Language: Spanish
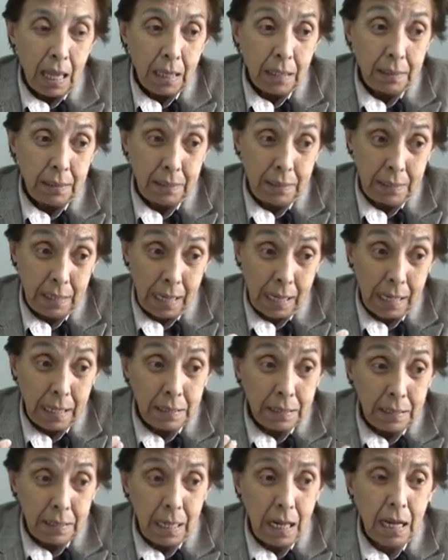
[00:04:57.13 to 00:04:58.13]
se le
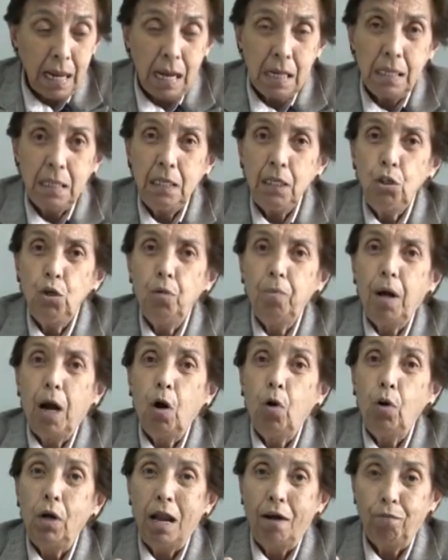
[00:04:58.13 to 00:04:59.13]
entrega al niño
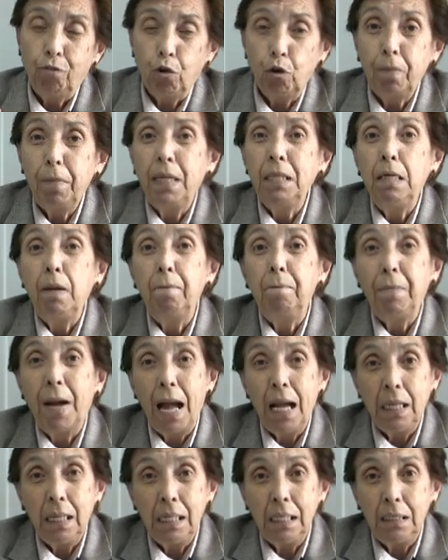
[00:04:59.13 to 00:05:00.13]
bajo la forma de
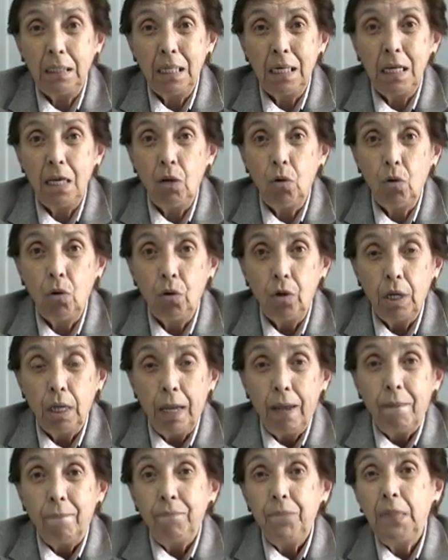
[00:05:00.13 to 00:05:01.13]
pan el trigo,
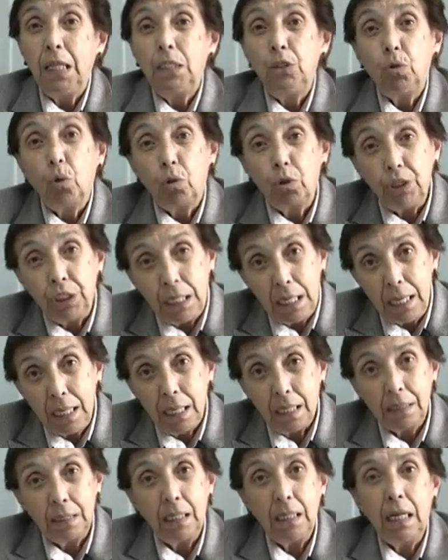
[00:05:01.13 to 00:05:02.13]
de
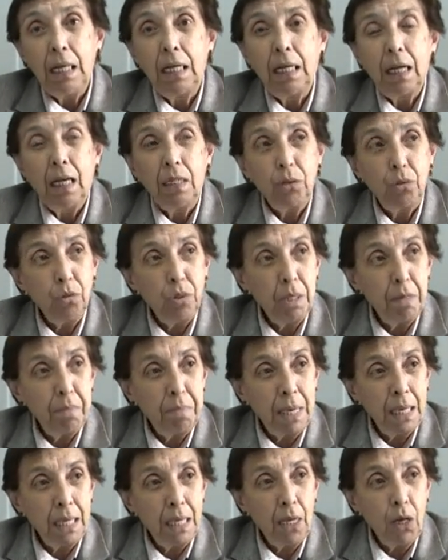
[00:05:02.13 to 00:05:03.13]
tortillas en el caso de
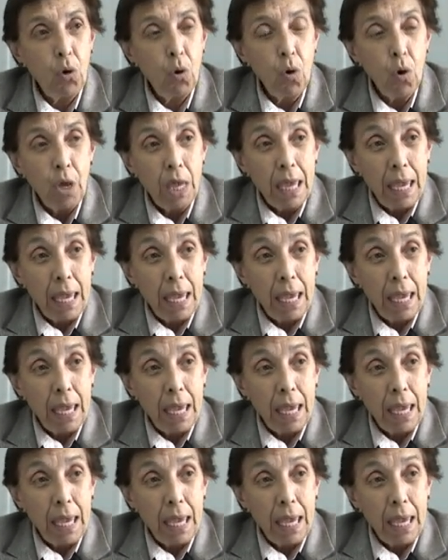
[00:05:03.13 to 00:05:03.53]
México,